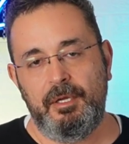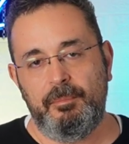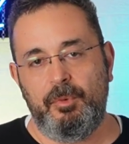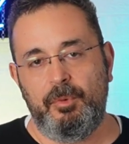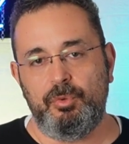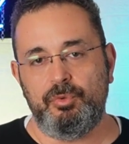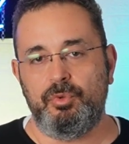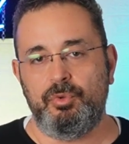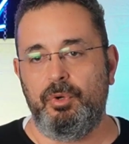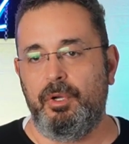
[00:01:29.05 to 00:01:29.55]

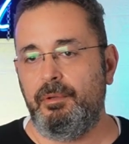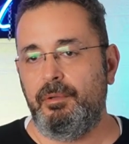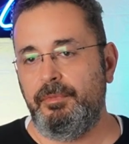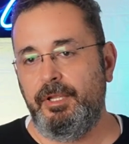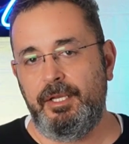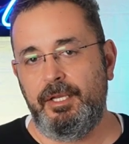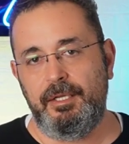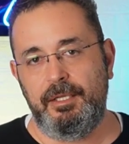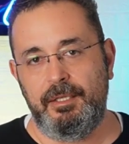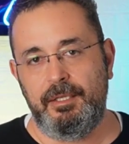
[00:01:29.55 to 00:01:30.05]
موضوع
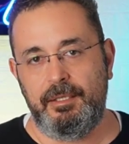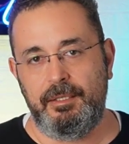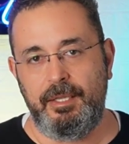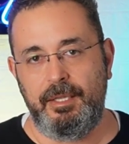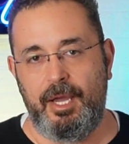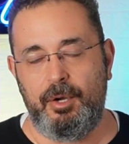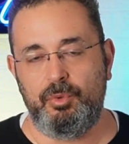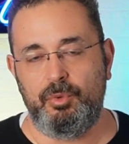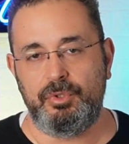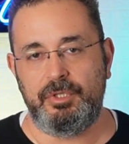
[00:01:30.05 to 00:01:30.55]
يعني
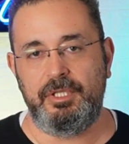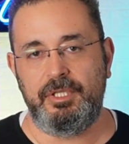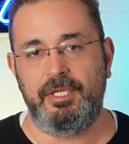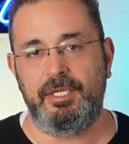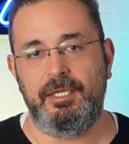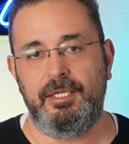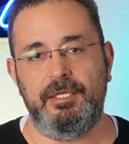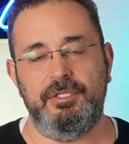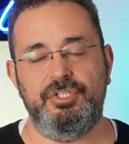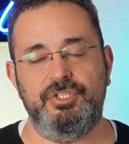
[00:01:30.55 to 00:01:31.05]
يعود
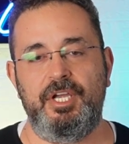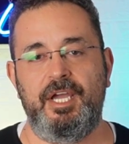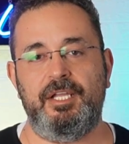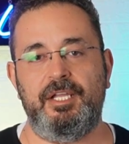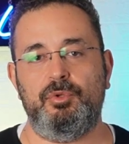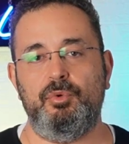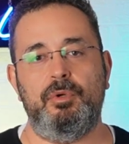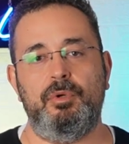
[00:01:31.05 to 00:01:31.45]
لجهات